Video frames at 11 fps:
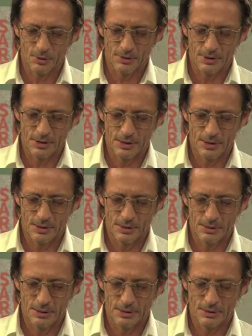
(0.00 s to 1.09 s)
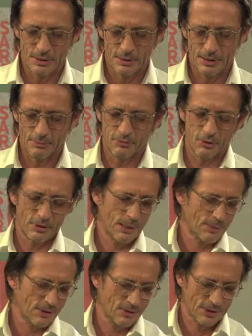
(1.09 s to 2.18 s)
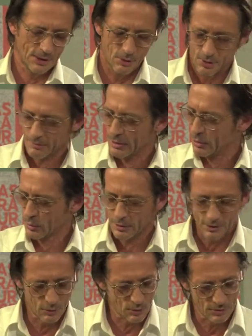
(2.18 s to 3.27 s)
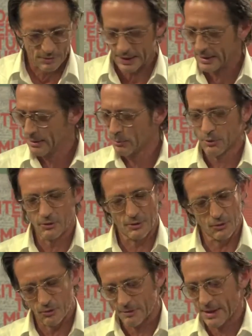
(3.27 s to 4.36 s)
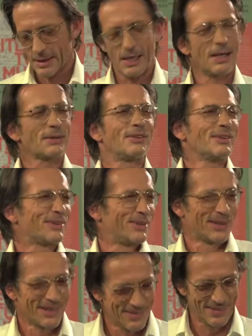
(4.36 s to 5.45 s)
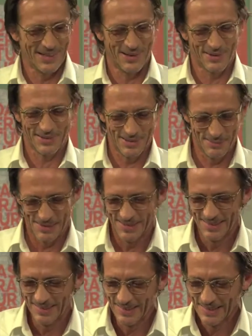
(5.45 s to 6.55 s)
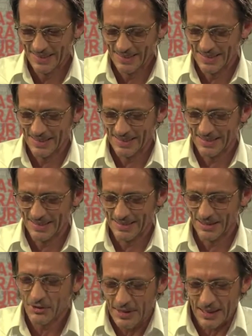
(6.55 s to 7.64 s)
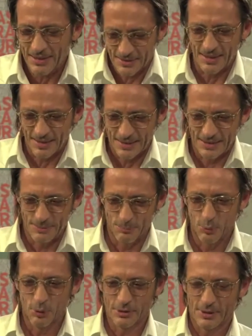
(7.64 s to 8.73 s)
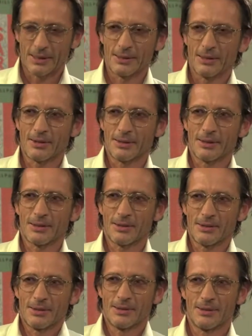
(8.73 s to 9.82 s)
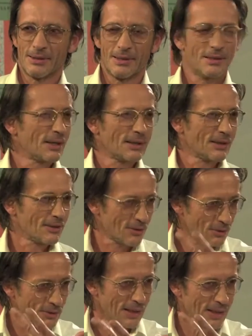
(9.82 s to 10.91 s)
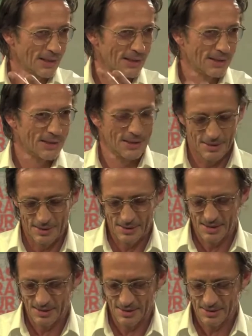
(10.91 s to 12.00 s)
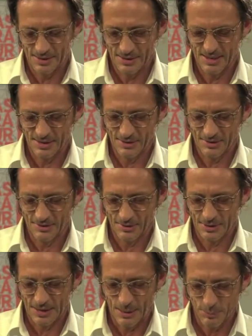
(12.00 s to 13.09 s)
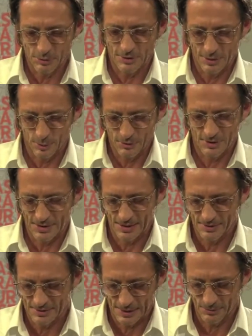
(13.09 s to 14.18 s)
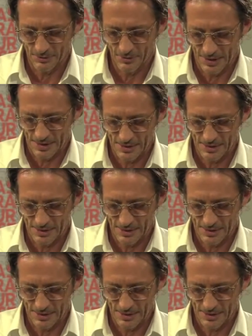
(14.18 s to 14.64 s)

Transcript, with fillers: die, die, die, die, von der man sich dann irgendwann notgedrungen trennen musste, schweren Herzens oder wie auch immer, die, die, die steckt sehr in dem Buch drin. Das hat, das, die, die ist eigentlich so, der, äh, äh, das ist so die Apotheose der Selbstver